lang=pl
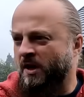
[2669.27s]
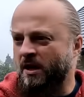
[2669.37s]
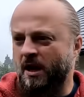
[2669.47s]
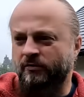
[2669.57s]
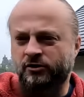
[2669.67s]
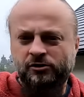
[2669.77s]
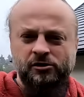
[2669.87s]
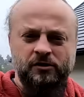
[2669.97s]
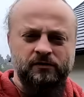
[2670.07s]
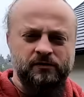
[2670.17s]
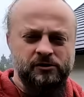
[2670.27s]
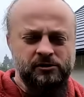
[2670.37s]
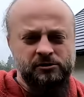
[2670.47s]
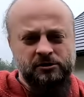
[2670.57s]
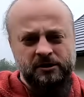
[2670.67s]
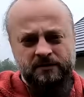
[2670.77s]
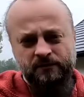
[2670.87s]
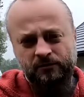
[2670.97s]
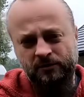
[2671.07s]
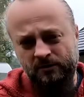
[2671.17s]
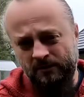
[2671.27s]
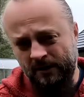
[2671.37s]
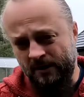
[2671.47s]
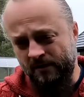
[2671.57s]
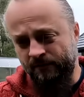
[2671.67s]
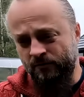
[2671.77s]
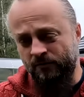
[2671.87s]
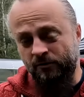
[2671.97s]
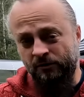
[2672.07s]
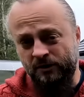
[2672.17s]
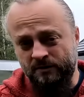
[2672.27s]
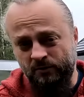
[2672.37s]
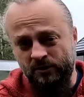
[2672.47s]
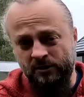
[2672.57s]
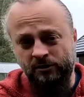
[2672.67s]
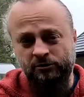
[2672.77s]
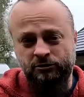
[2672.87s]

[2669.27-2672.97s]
e, a wcześniej widzieliście nas w krótkim rękawku, krótkie spodenki,